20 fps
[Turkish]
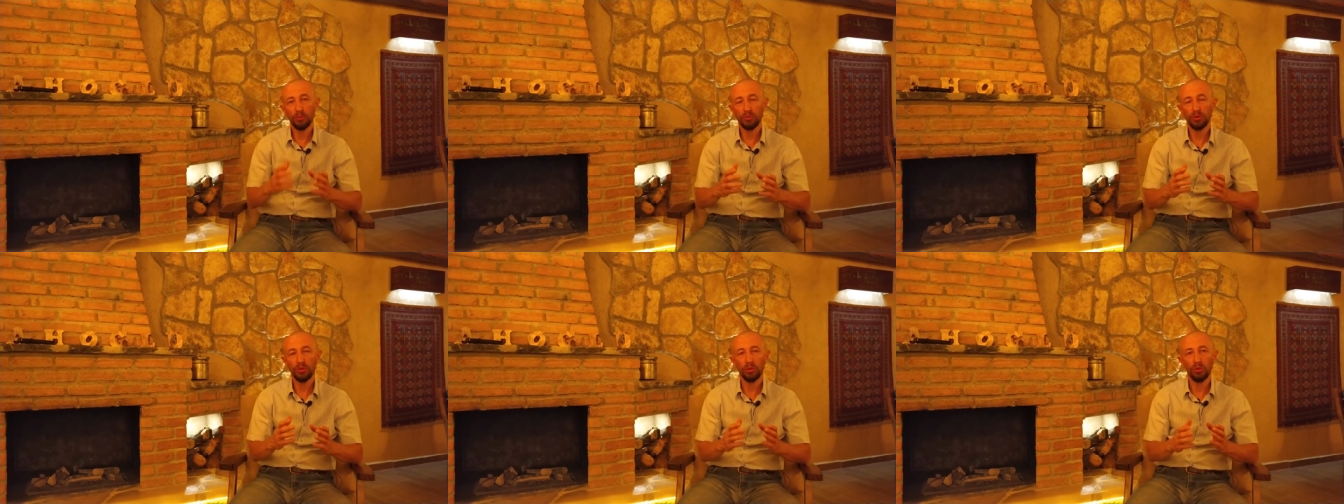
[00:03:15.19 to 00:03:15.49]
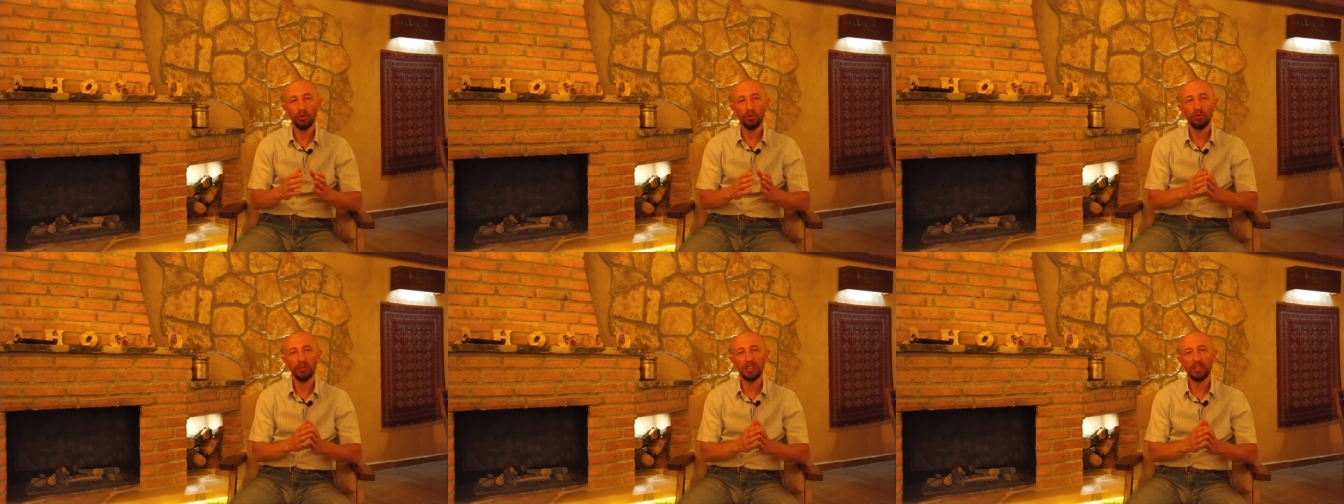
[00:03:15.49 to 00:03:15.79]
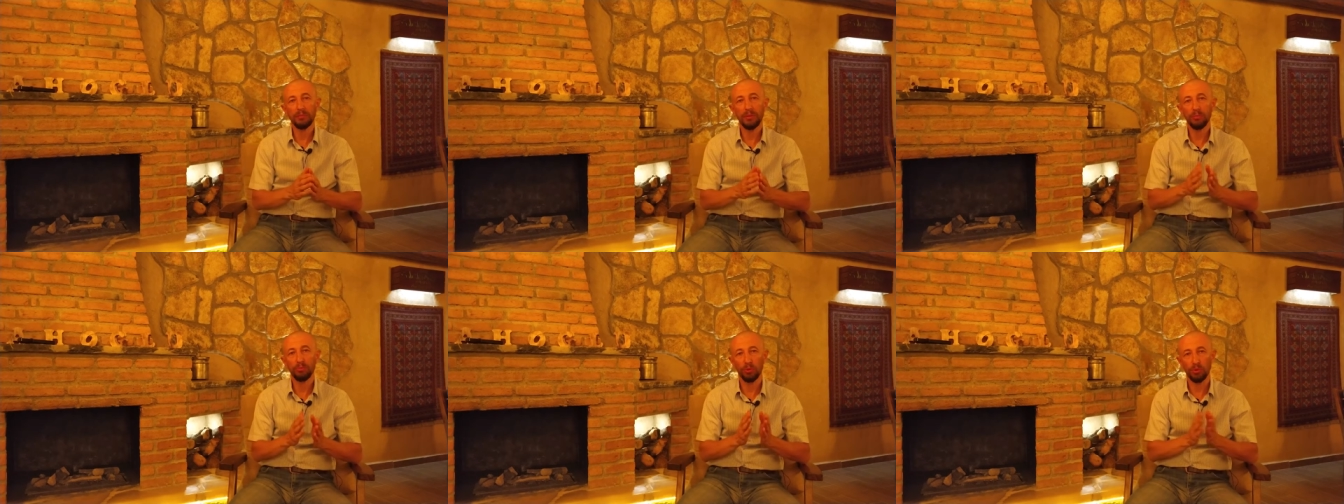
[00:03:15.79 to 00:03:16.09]
Comte'da
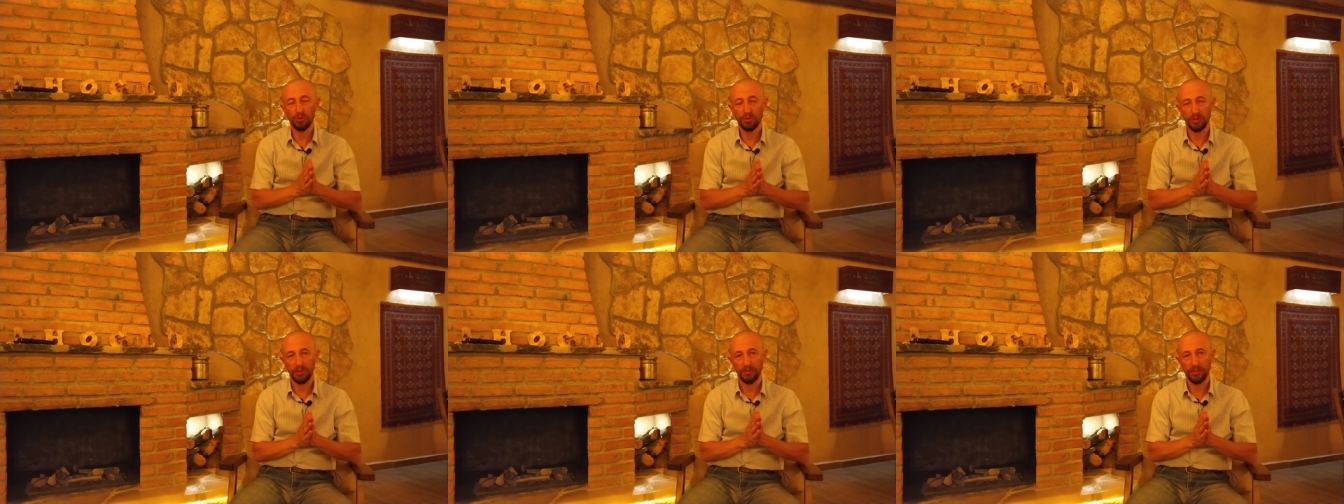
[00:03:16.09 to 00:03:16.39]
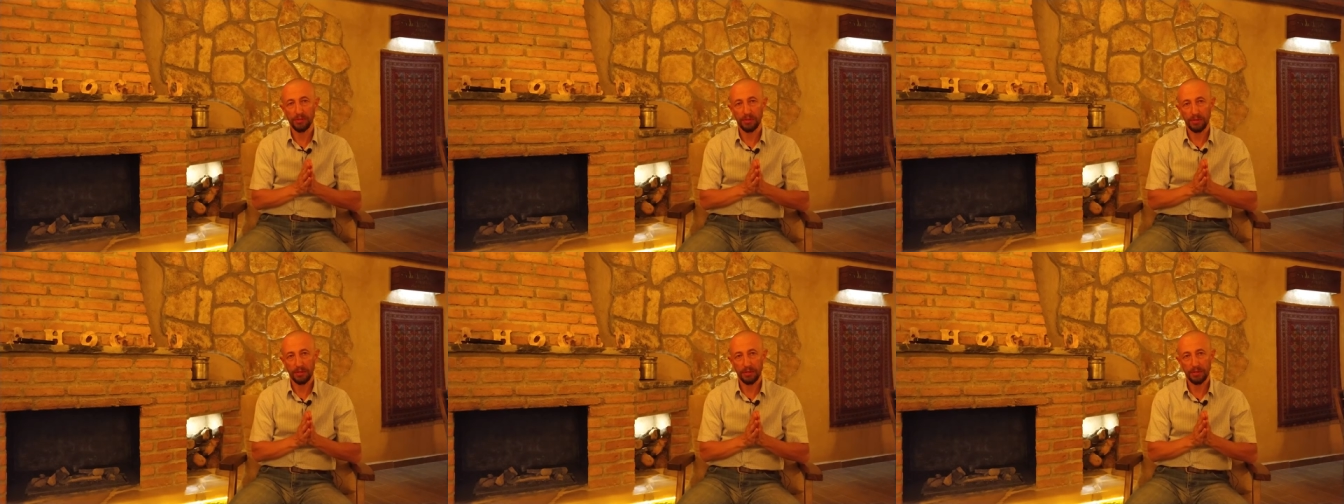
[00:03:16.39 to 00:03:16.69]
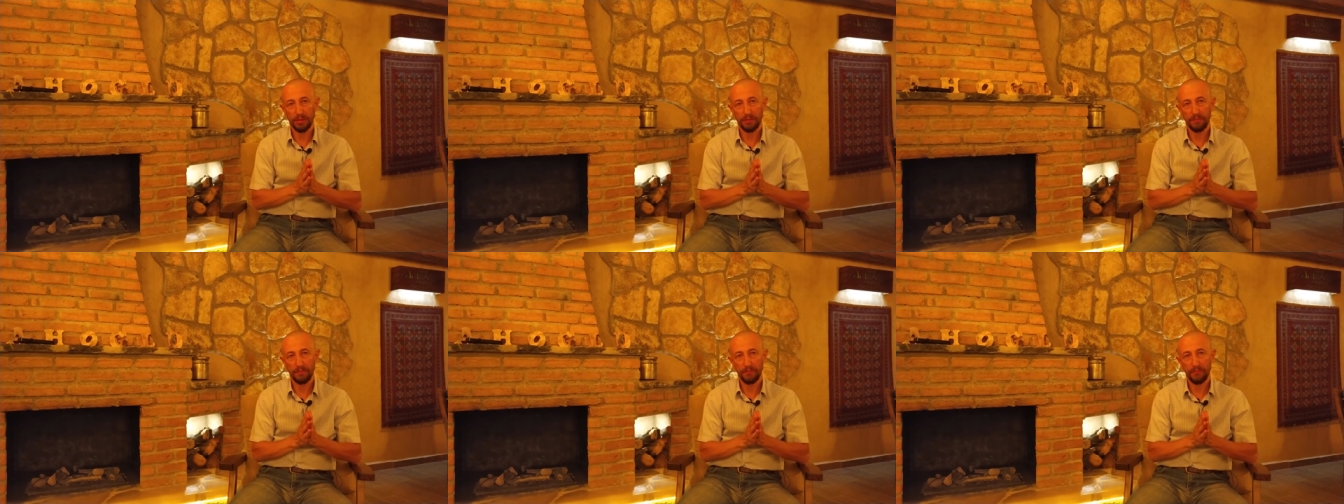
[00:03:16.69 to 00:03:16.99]
olduğu gibi
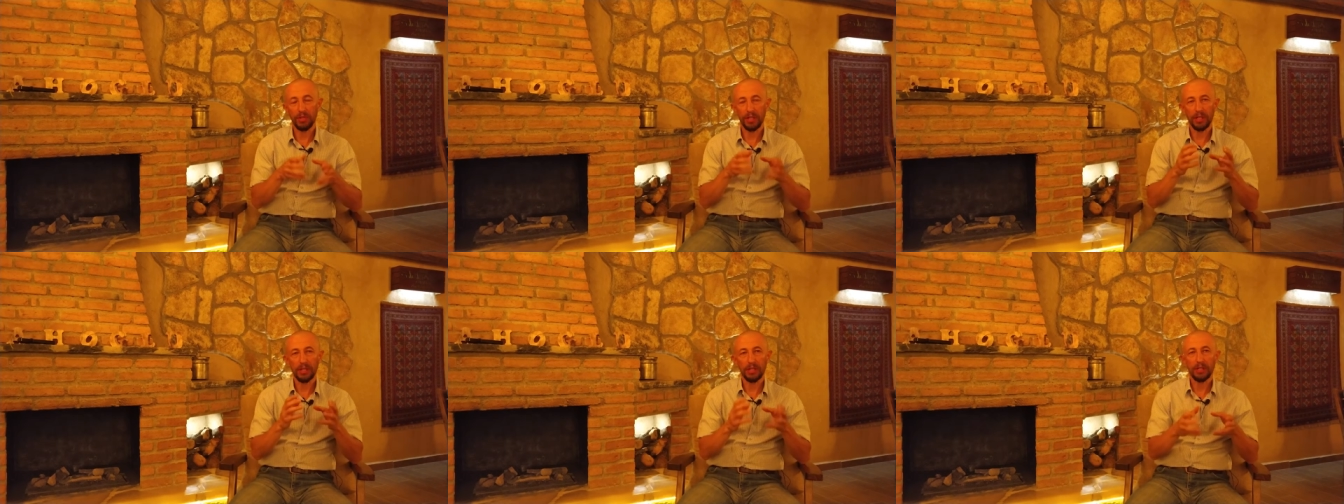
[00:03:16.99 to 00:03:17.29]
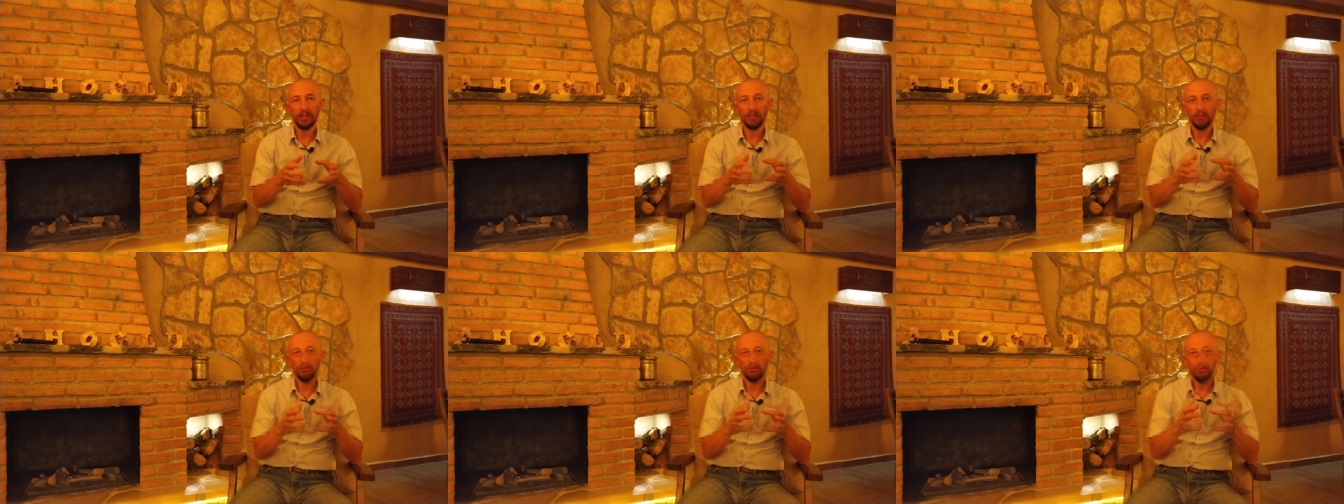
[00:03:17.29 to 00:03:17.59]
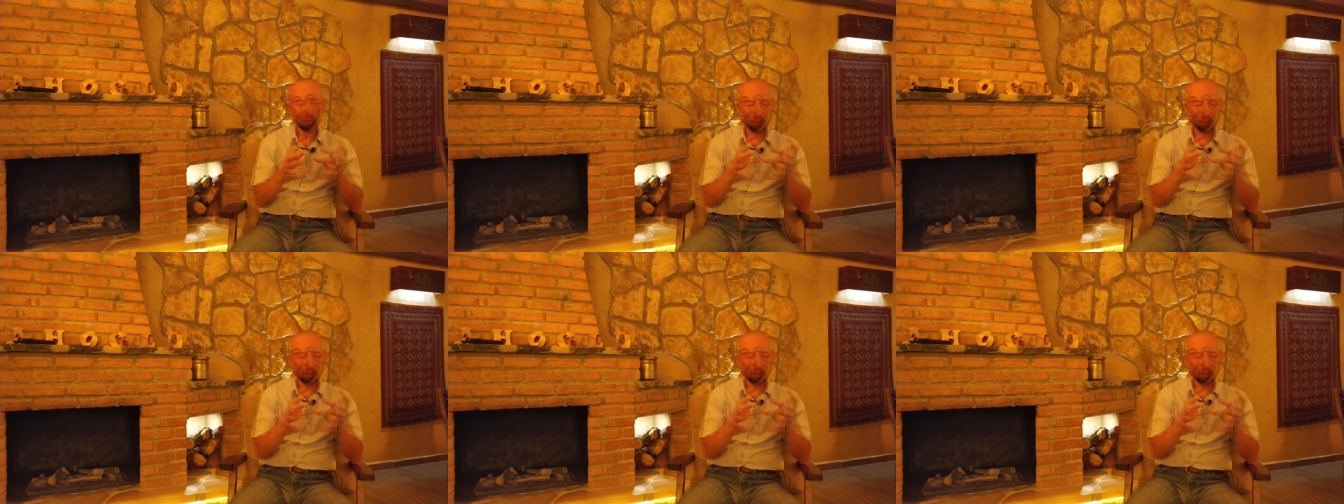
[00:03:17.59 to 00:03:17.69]
pozitivisttir ve